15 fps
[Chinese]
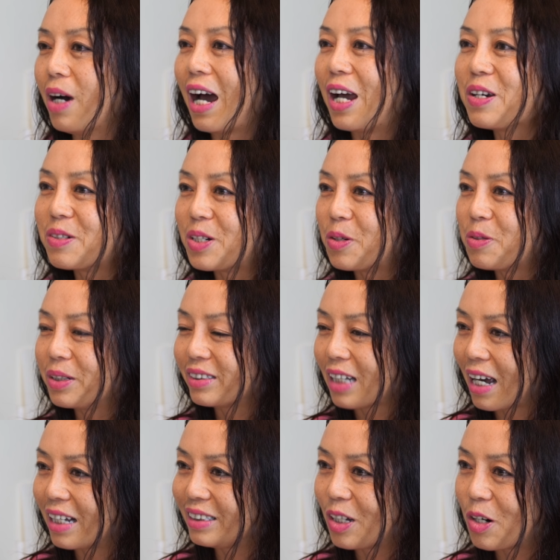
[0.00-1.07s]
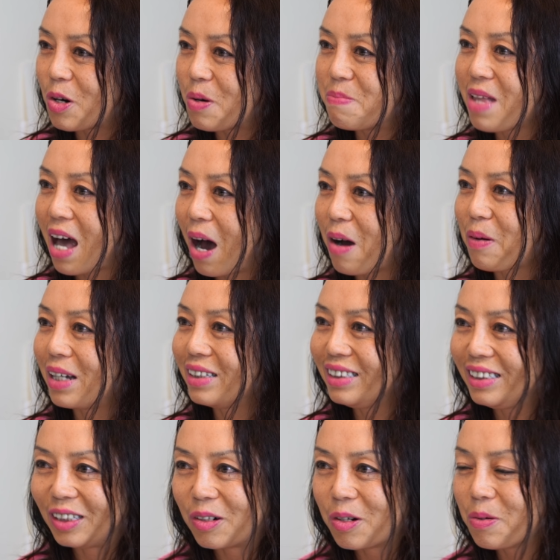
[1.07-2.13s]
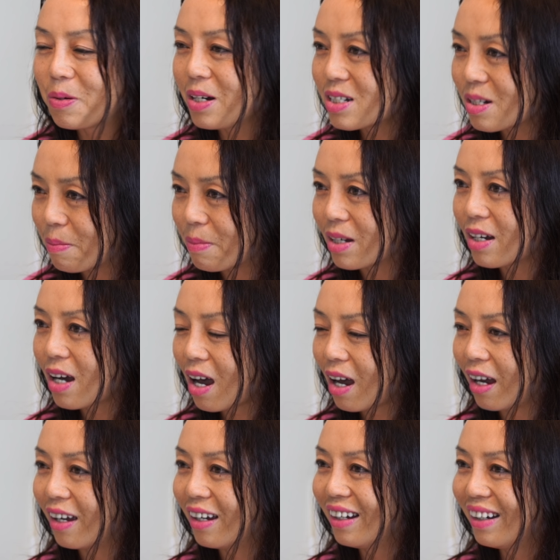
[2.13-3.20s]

还有人会猜测我们俩的关系以后会怎么样？